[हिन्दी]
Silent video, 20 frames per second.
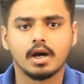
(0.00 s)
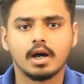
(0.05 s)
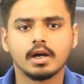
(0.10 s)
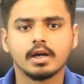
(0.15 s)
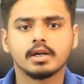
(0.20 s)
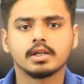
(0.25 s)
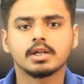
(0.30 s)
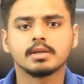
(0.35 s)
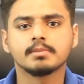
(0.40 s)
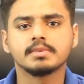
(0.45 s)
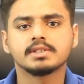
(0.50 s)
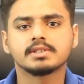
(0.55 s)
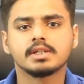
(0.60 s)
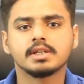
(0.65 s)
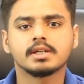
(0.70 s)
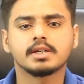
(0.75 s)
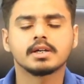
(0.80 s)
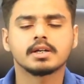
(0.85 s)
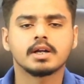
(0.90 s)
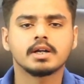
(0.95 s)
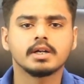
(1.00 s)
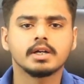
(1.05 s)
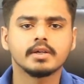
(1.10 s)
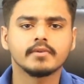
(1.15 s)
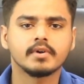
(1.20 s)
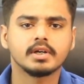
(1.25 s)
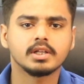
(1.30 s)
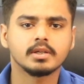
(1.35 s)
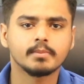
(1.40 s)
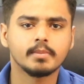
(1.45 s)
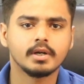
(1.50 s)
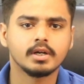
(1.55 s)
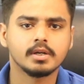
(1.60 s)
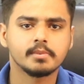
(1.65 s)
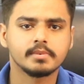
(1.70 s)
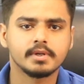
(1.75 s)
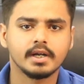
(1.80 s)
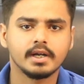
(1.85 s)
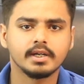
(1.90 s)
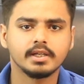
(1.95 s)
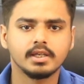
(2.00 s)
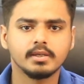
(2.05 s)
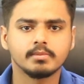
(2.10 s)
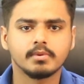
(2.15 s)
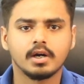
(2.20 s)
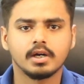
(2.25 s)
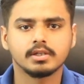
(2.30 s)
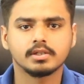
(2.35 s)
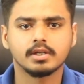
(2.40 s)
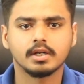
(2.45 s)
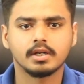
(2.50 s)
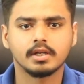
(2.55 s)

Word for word: अगर हम इसकी करंट डेवलपमेंट अपडेट की बात